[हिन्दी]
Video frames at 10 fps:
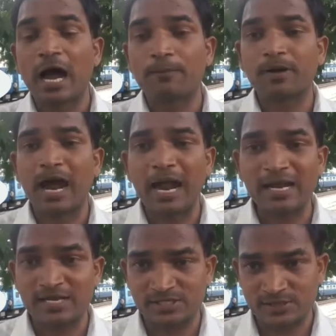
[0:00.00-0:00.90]
आपका
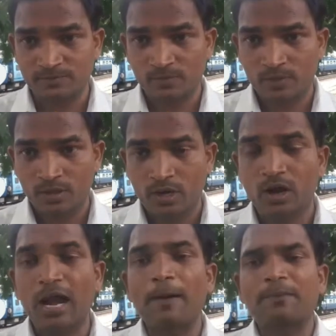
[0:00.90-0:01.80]
एड्रेस
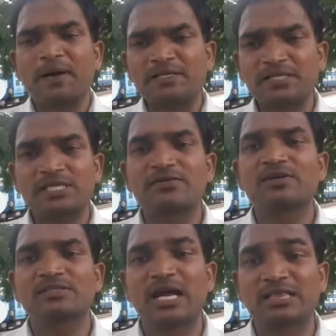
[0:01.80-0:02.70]
और आप कैसी
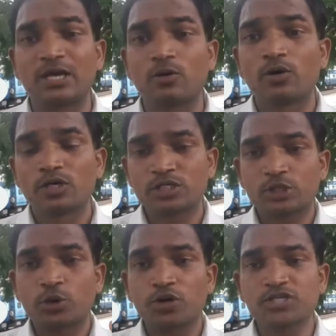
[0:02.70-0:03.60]
सर्विस चाहते हो
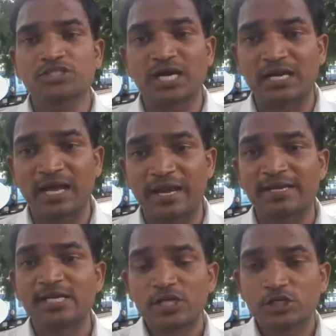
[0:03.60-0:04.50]
इसकी थोड़ी सी
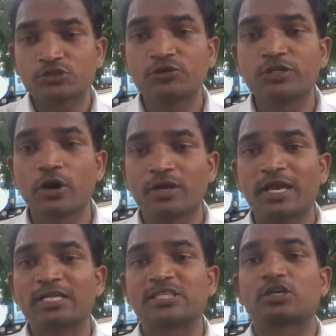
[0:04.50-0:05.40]
जानकारी इस वीडियो
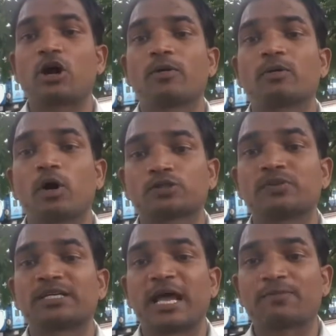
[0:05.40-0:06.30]
के नीचे कमेंट
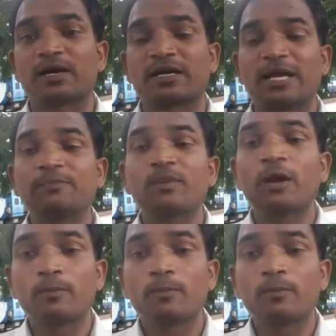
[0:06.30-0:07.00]
बॉक्स में टाइप करके